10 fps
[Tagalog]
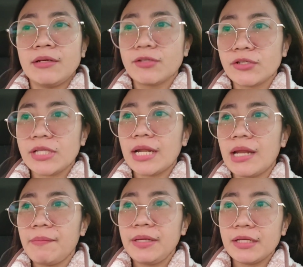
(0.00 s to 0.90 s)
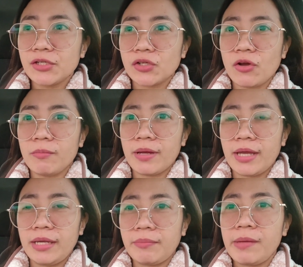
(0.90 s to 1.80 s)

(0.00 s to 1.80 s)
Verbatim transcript: Gusto sana namin ng siomai.